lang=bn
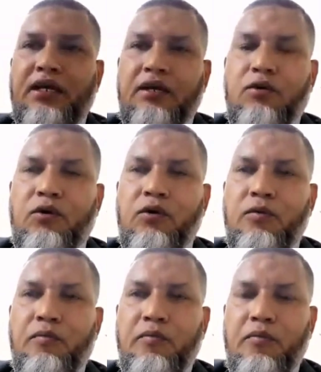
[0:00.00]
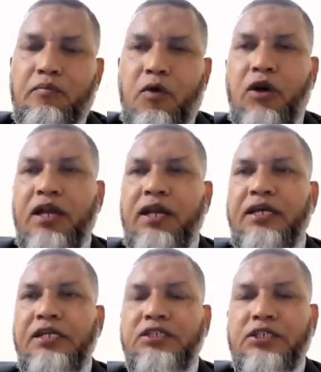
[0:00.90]
কোনো বর্ডার নাই
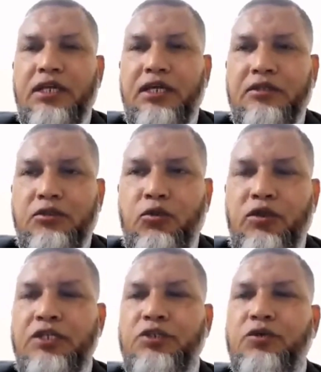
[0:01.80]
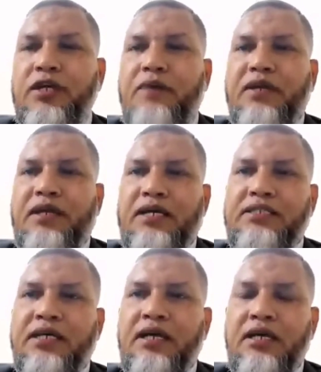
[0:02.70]
সারা দুনিয়া জুড়ে আপনার
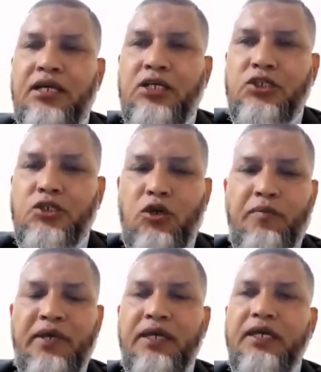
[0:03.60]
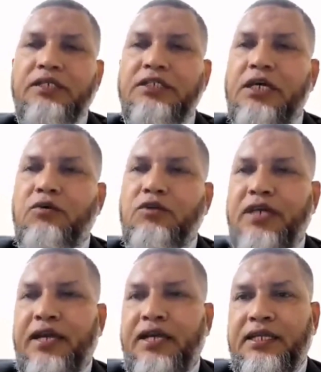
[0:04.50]
কাজটা চলবে যে কোনো
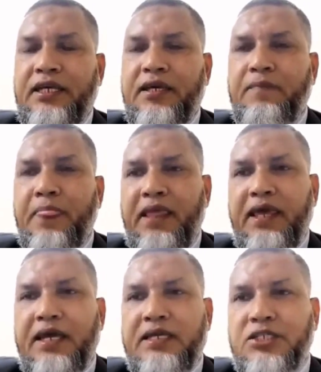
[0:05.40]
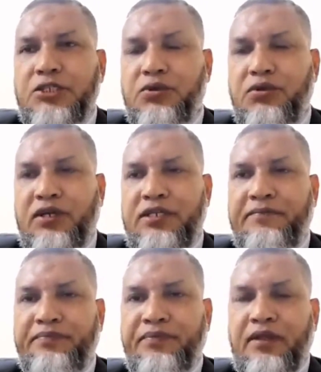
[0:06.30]
জায়গা থেকে এই কাজটা শুরু করা যায়
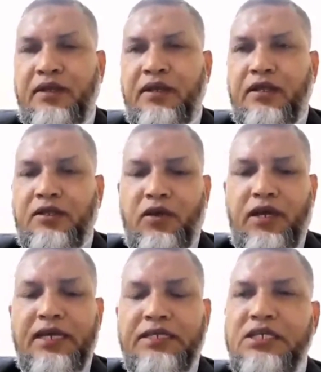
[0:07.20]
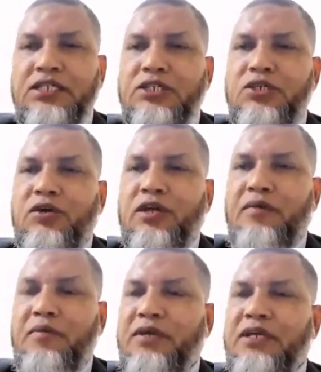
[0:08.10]
তো এই জিনিসটা যখন
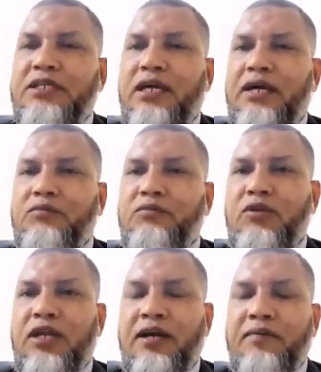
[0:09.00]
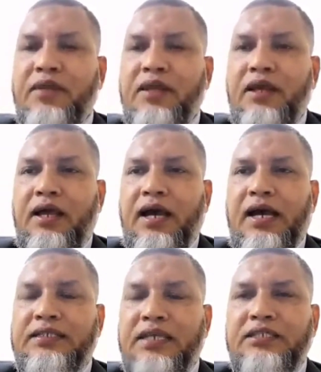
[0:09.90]
আমি পেয়েছি আলহামদুলিল্লাহ
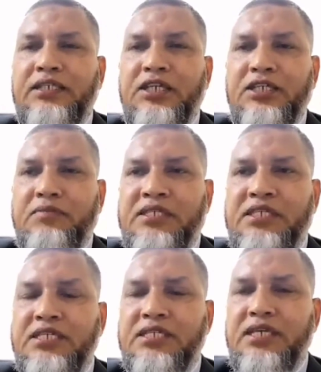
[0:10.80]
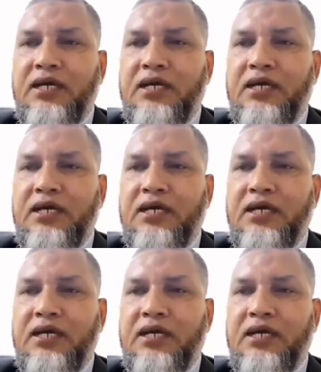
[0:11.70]
আস্তে আস্তে নিজের বিজনেসটা